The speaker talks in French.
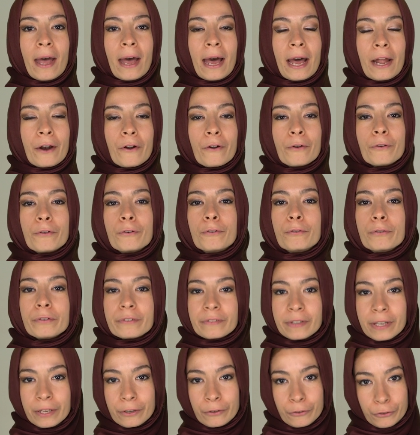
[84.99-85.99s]
alors le
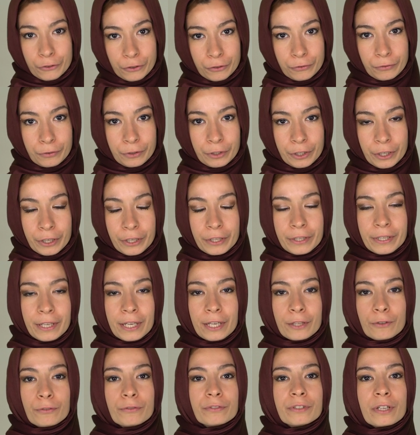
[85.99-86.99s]
conseil que je vous donne
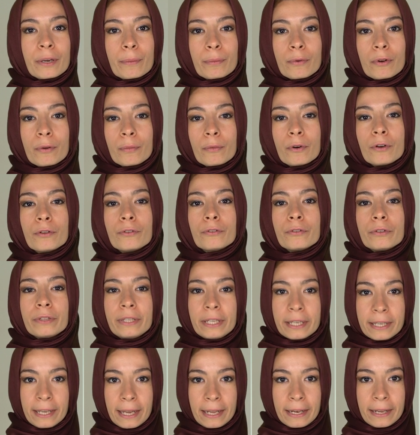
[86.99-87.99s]
est tout simplement de
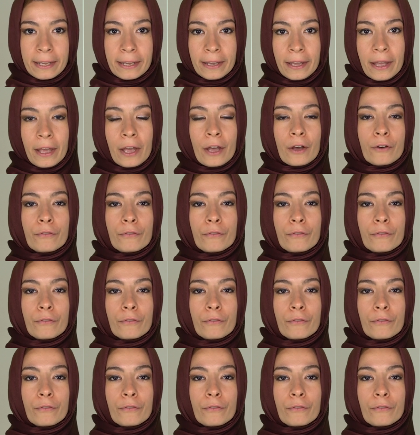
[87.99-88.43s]
décaler